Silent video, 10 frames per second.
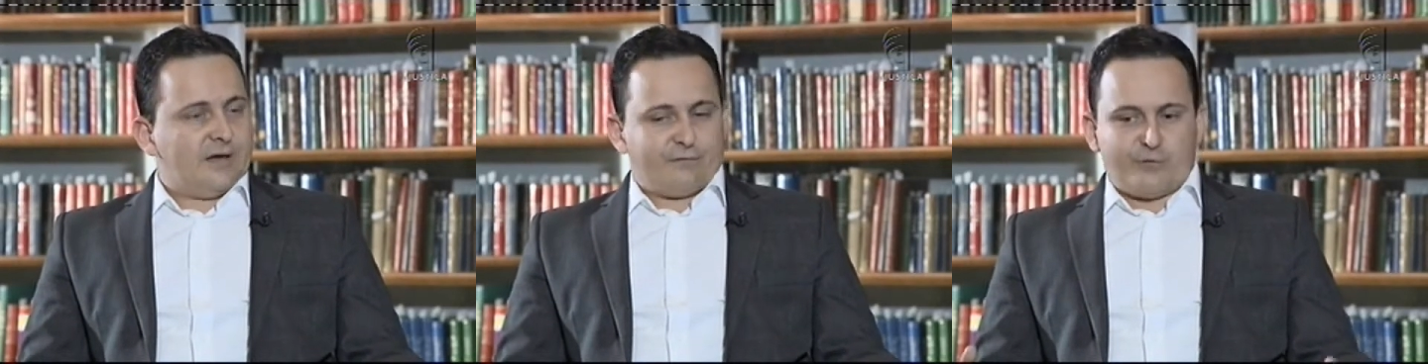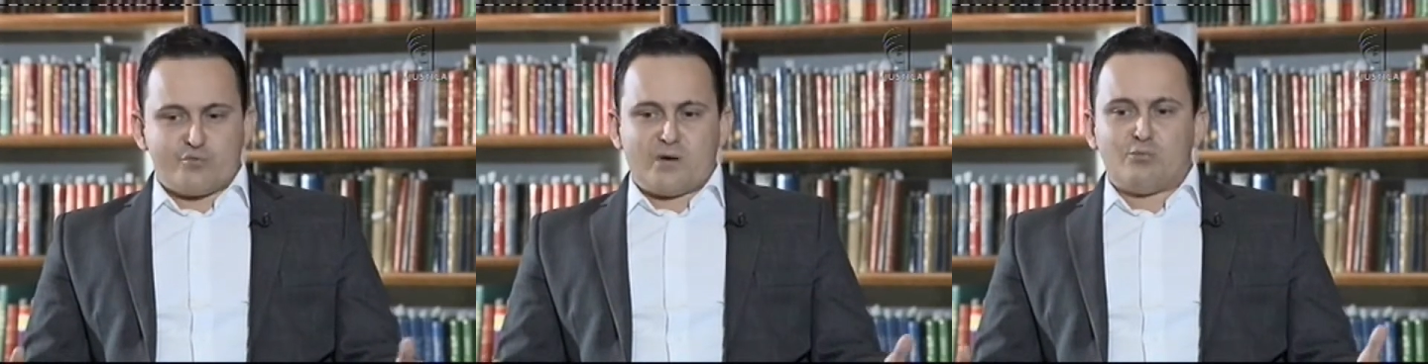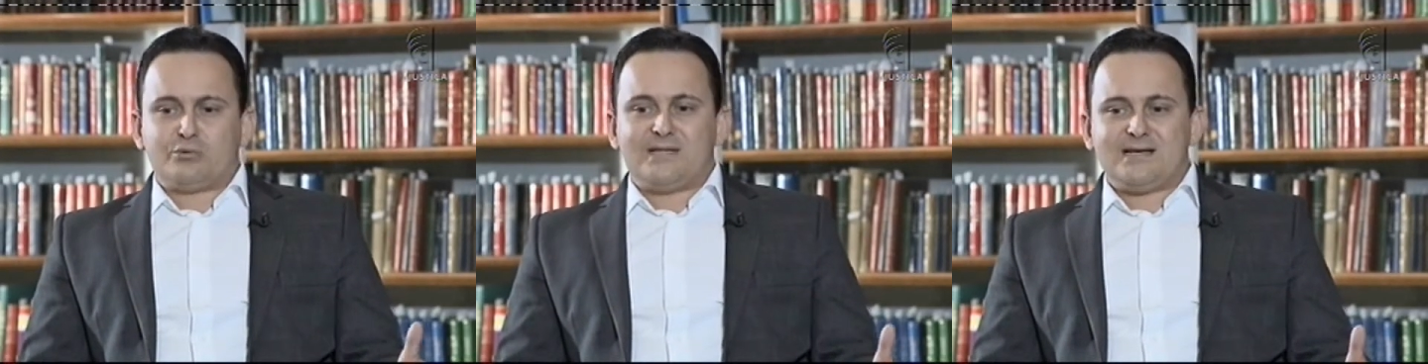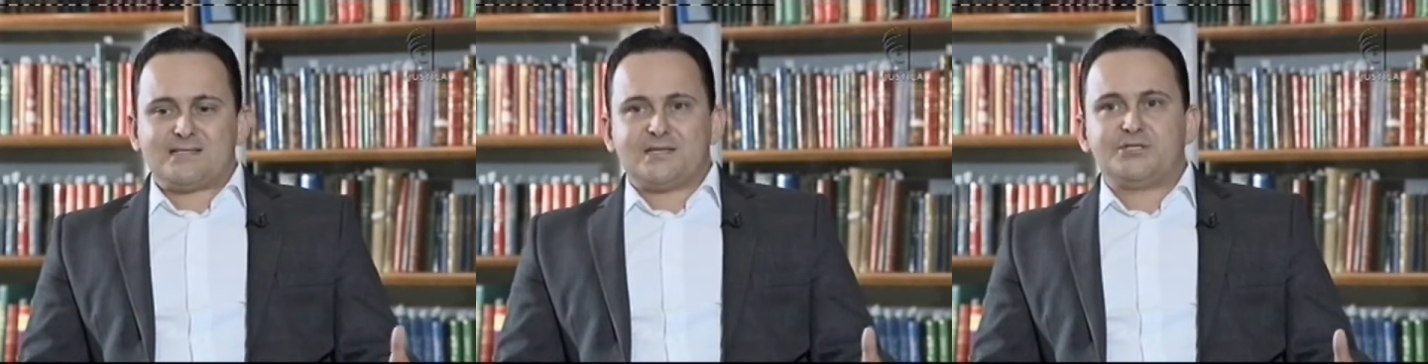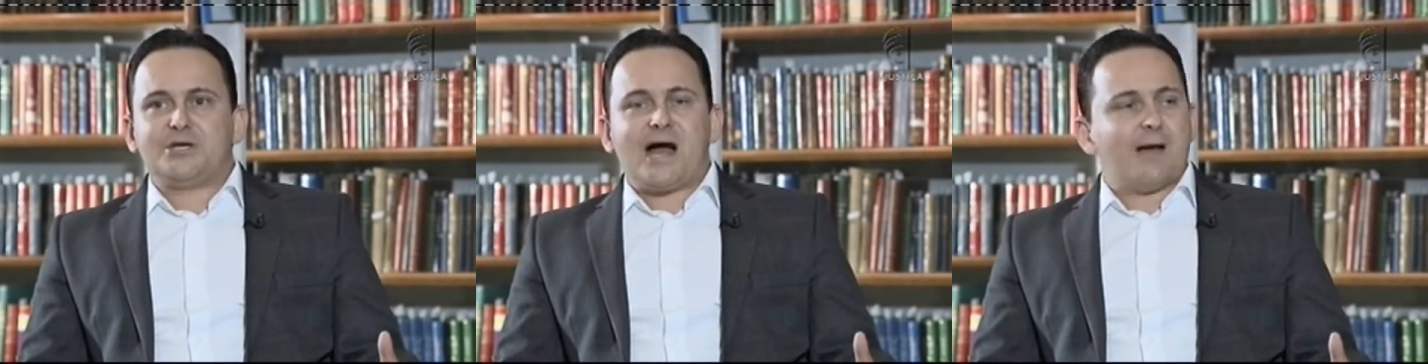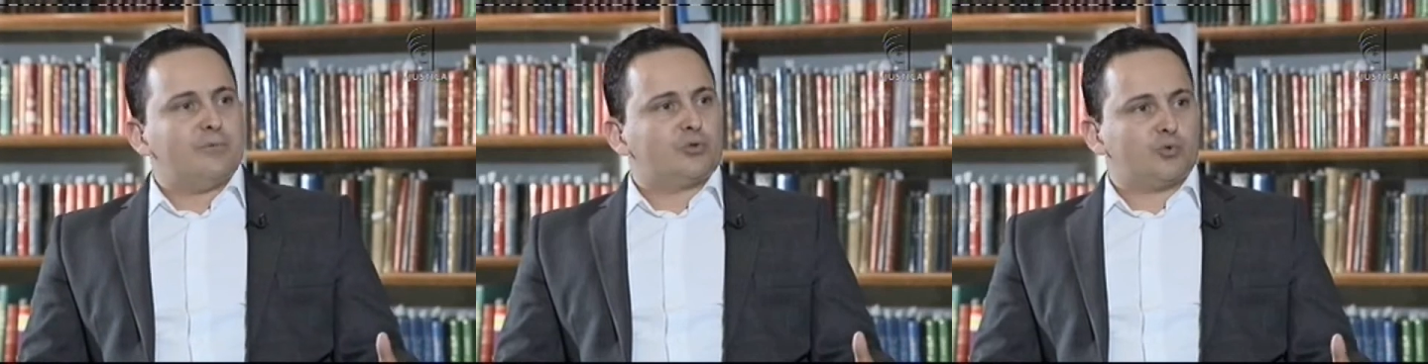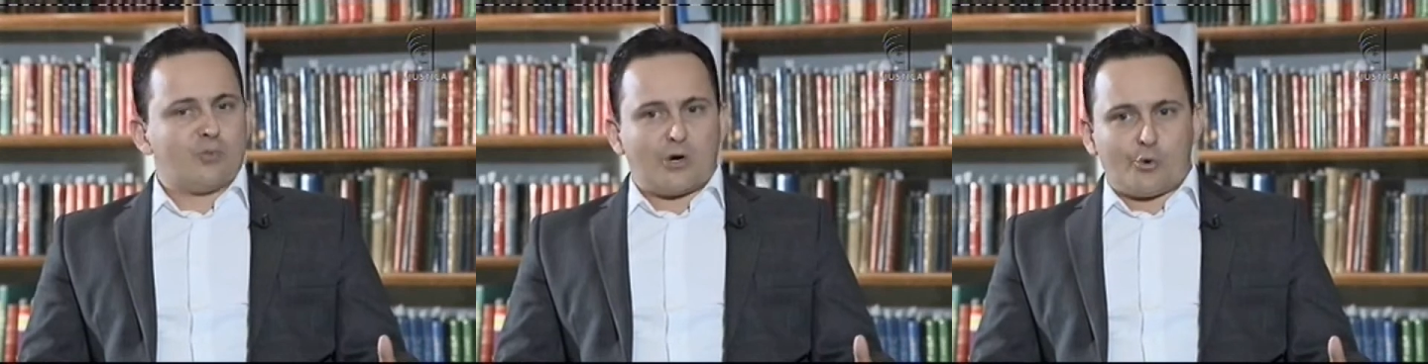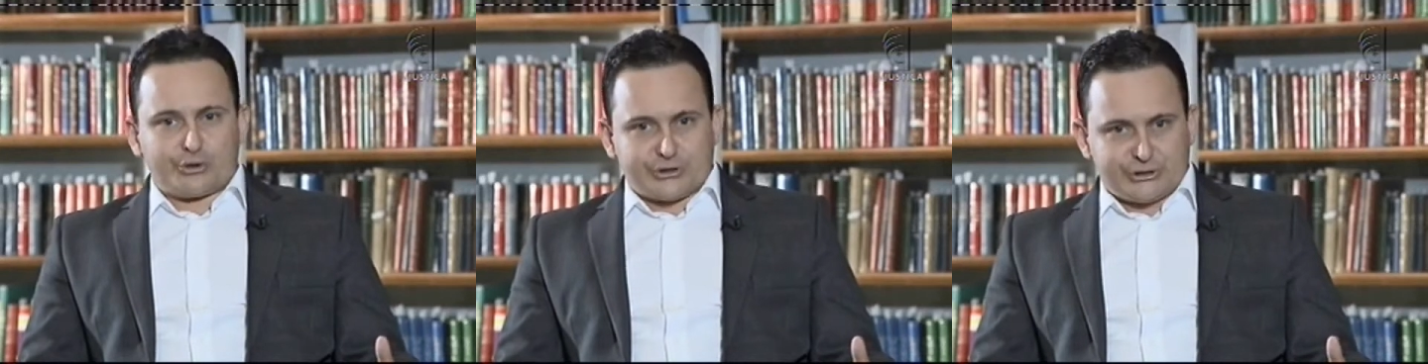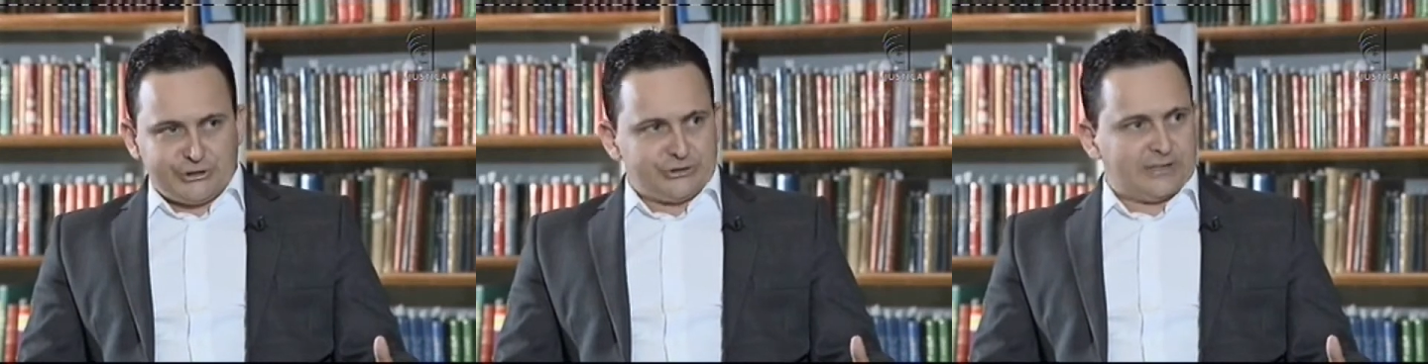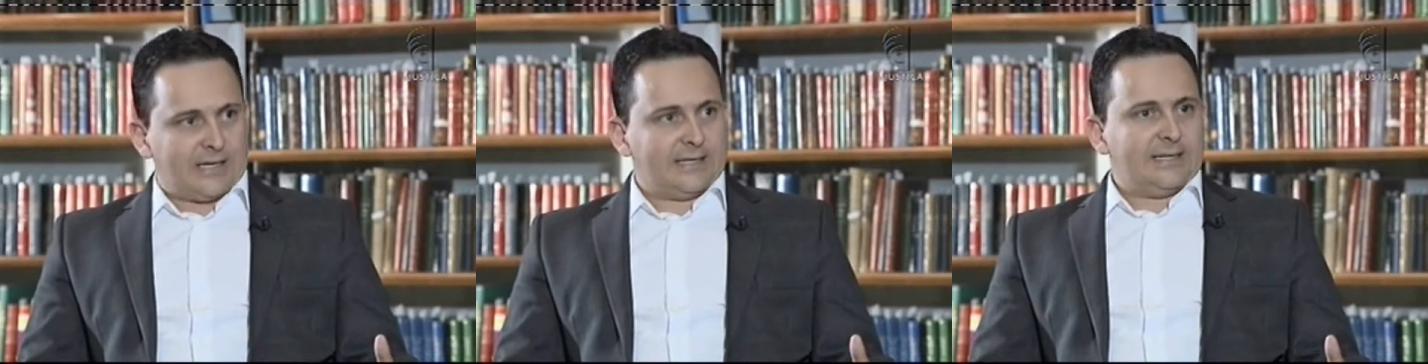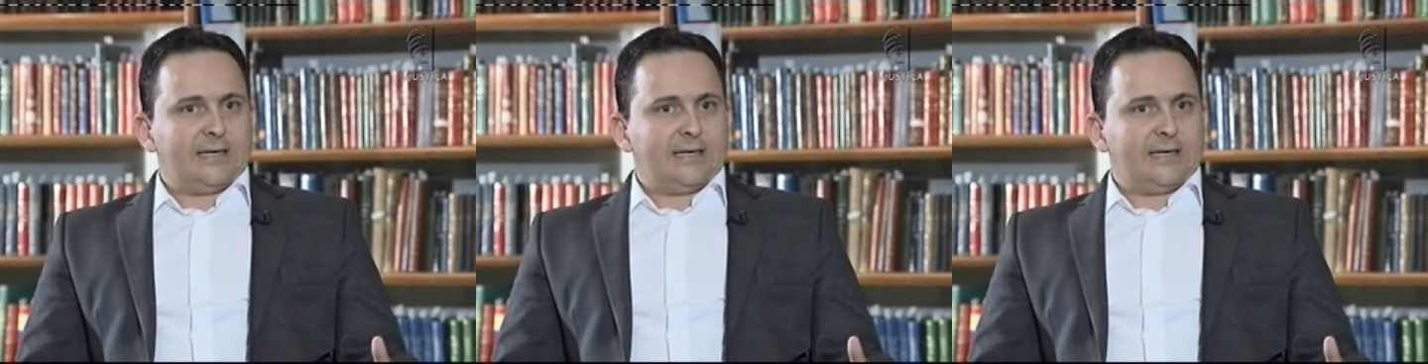foi uma mudança de hábito, uma rotina